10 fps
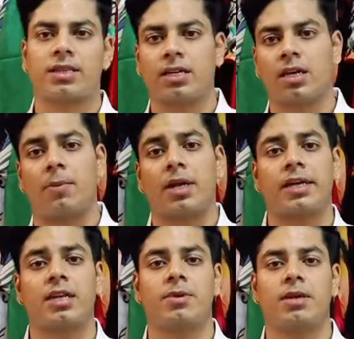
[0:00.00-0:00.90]
आता है ना कि
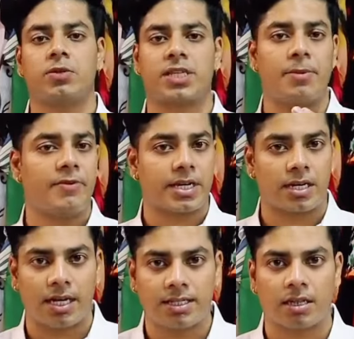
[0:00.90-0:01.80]
हमारे एरिया में सेमी
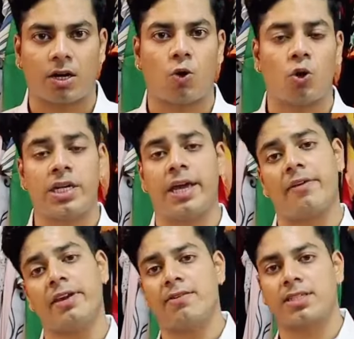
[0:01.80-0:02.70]
विंटर नहीं चलता ओनली
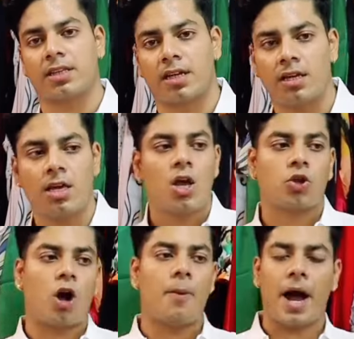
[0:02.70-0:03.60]
हैवी हैवी चलता है
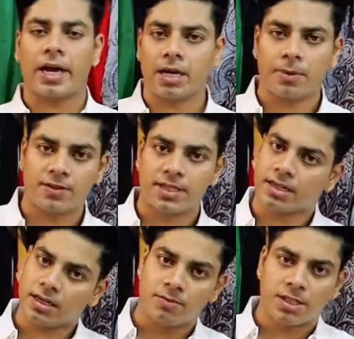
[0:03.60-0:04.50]
तो आप आके एक बार
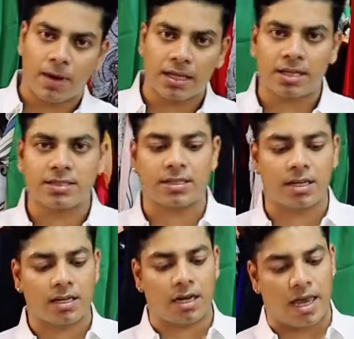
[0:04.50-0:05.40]
विजिट करके हमसे बात कर सकते
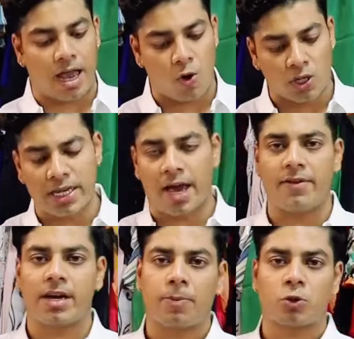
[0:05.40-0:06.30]
हैं अगर ओनली
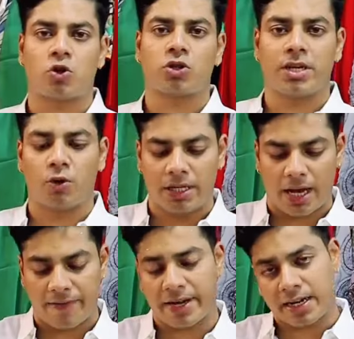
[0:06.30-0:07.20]
हैवी का आपको स्टॉक चाहिए ओनली
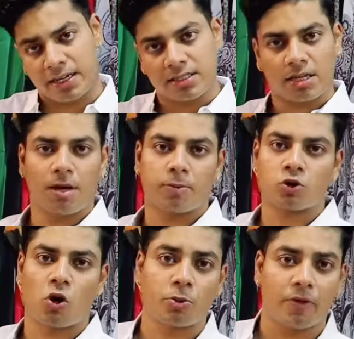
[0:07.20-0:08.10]
हैवी कार्डिंग इसका भी आपको
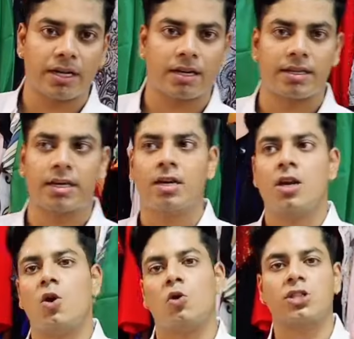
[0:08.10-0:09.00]
स्टॉक प्रोवाइड करा देंगे
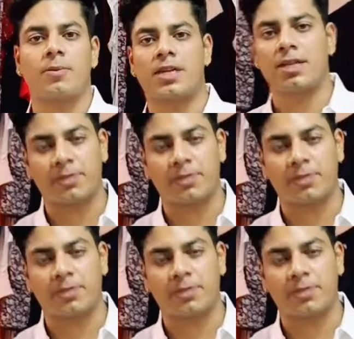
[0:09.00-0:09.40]
उसका प्राइस